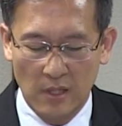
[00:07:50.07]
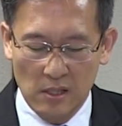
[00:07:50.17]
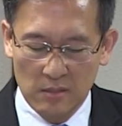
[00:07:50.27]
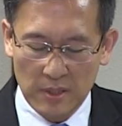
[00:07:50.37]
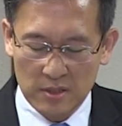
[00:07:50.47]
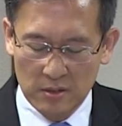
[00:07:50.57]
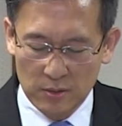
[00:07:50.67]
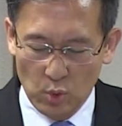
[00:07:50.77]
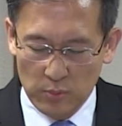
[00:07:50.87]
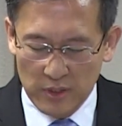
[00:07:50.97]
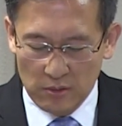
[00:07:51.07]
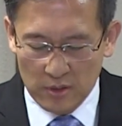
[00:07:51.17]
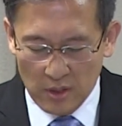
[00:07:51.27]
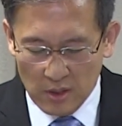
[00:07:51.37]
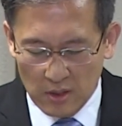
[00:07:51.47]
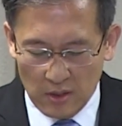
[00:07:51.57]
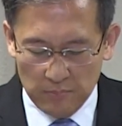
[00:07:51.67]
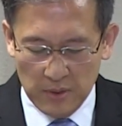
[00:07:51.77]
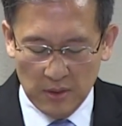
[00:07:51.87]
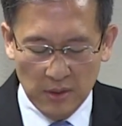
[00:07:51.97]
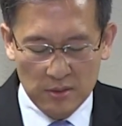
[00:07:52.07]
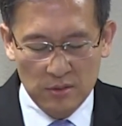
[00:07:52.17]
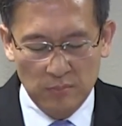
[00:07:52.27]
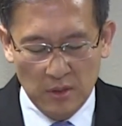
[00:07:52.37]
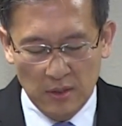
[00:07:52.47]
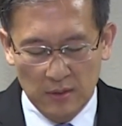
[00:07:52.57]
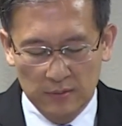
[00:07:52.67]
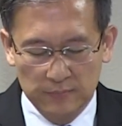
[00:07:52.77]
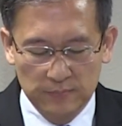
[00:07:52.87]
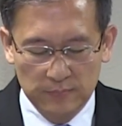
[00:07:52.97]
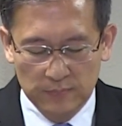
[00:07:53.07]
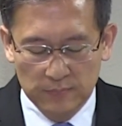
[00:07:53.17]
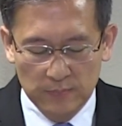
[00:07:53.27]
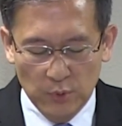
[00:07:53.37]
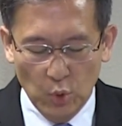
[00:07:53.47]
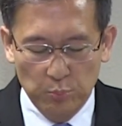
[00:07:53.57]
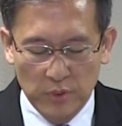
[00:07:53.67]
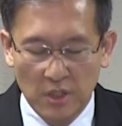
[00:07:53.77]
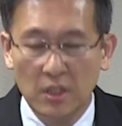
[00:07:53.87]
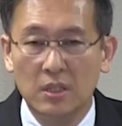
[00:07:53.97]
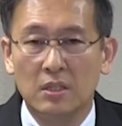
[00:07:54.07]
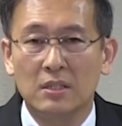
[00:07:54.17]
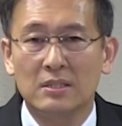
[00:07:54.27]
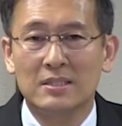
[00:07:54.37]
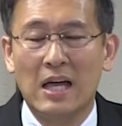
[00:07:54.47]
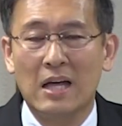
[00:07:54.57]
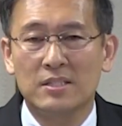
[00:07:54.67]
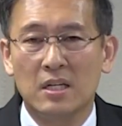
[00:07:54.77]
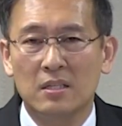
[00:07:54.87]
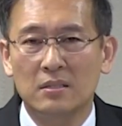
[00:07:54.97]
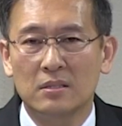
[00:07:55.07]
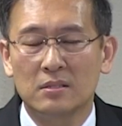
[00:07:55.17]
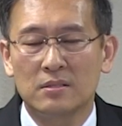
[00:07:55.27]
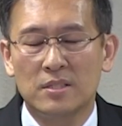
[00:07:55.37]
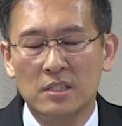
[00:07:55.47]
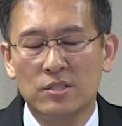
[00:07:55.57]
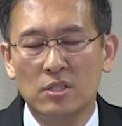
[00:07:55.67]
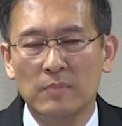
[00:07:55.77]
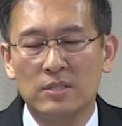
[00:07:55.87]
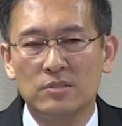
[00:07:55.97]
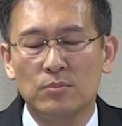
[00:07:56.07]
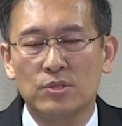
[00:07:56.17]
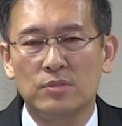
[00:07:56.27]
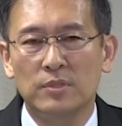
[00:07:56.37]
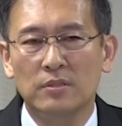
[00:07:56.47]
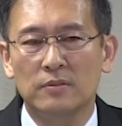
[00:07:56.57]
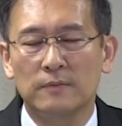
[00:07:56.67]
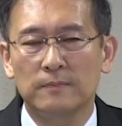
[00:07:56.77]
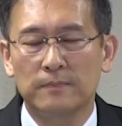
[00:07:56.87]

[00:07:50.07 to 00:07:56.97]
엘리바스는 욥을 이렇게 비난했습니다. 욥기 4장 7절 말씀 보시면